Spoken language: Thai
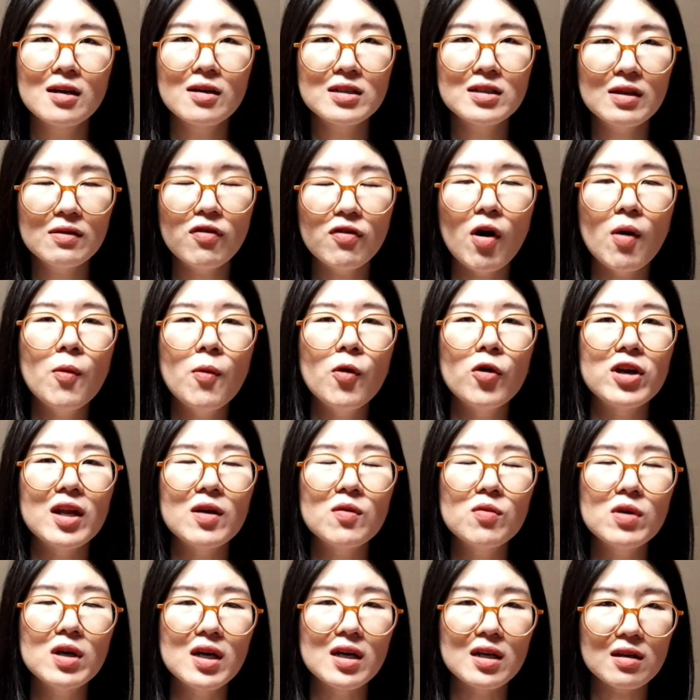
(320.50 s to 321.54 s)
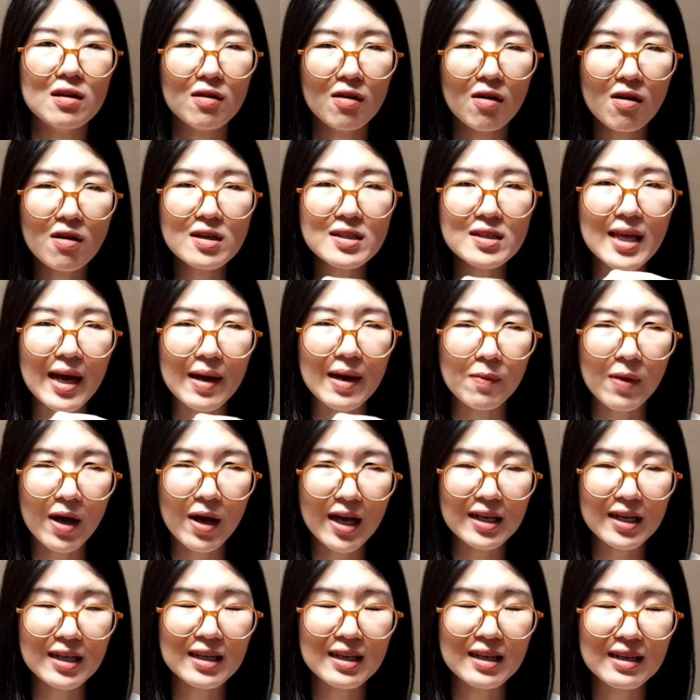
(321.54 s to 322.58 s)
Default Mode Network ก็สา
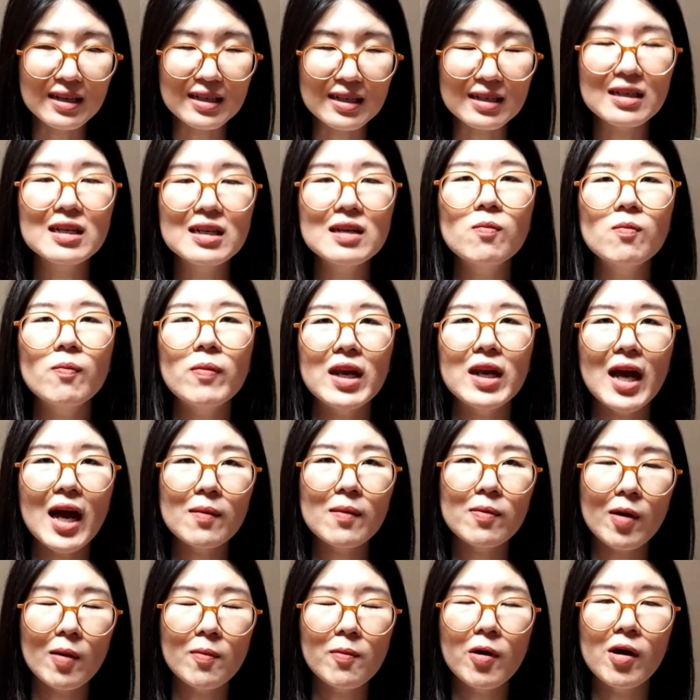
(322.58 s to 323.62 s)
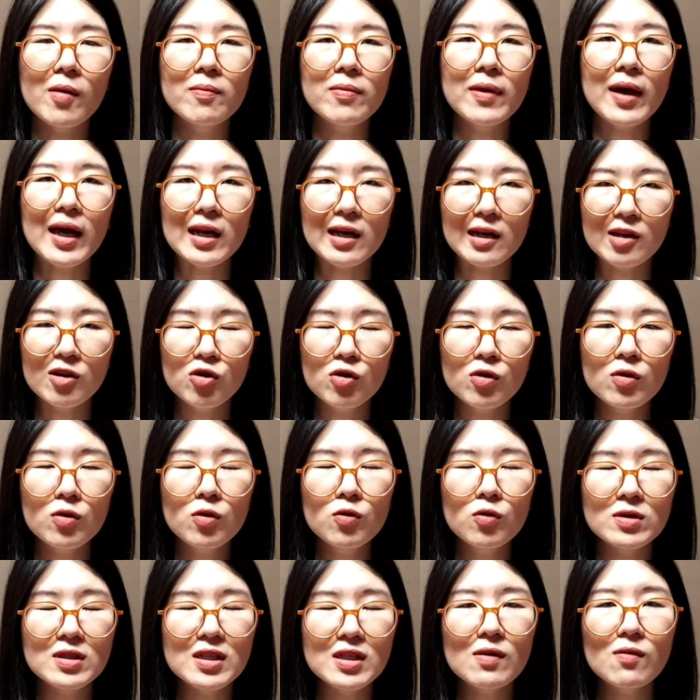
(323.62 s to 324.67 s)
มารถเกิดขึ้นไปได้พร้อมๆกันอ
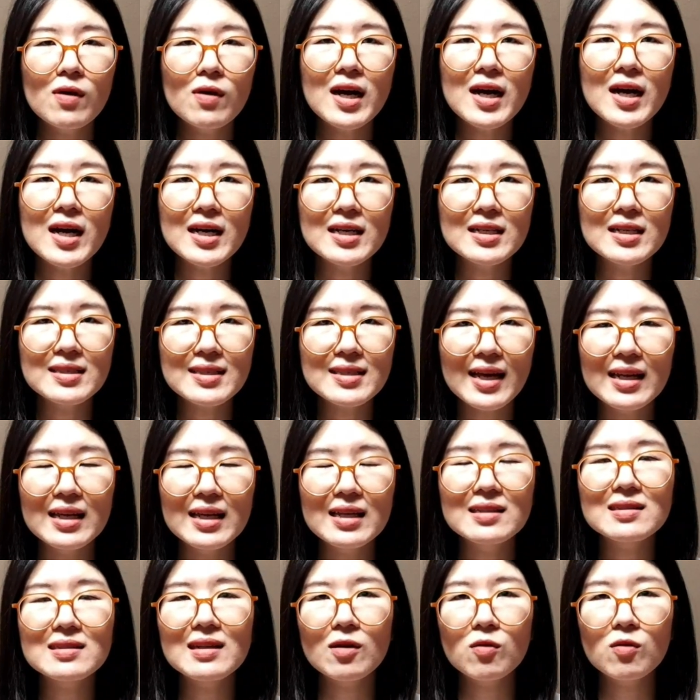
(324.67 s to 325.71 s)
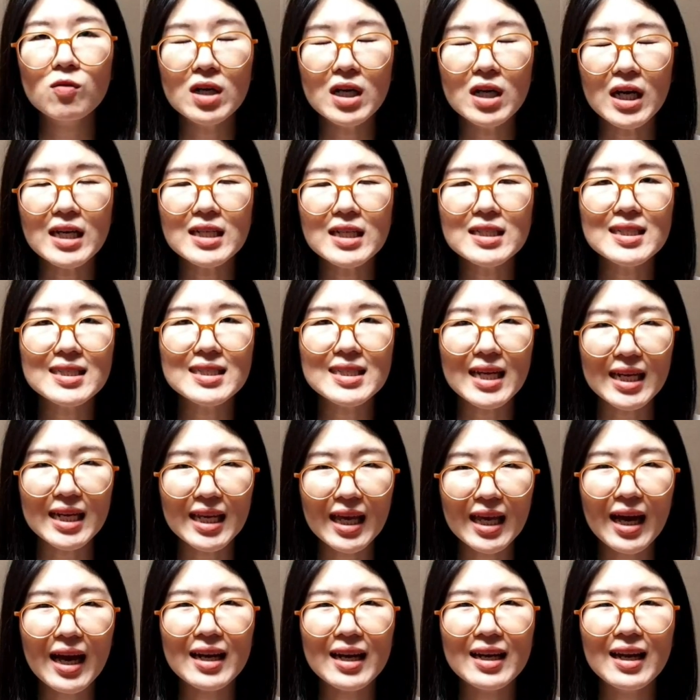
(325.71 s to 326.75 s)
ยู่ที่ว่า Salience Network จะจัด
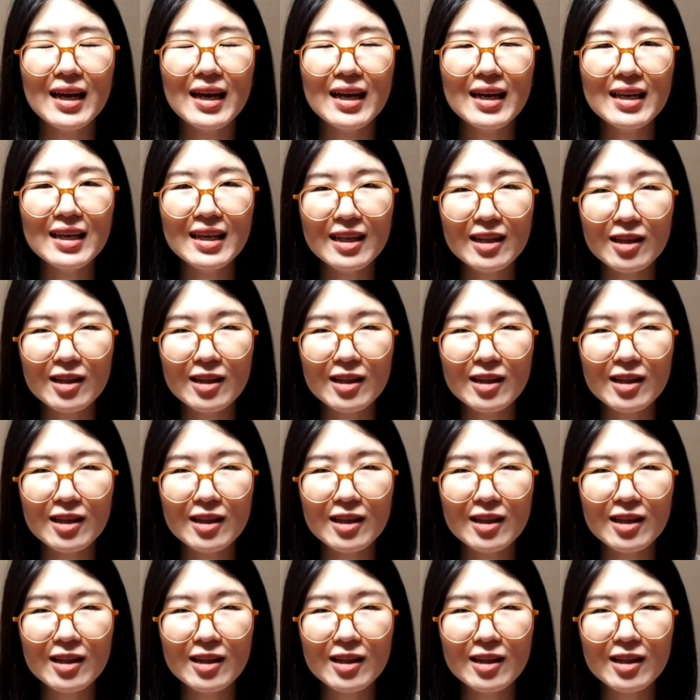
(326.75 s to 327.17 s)
การให้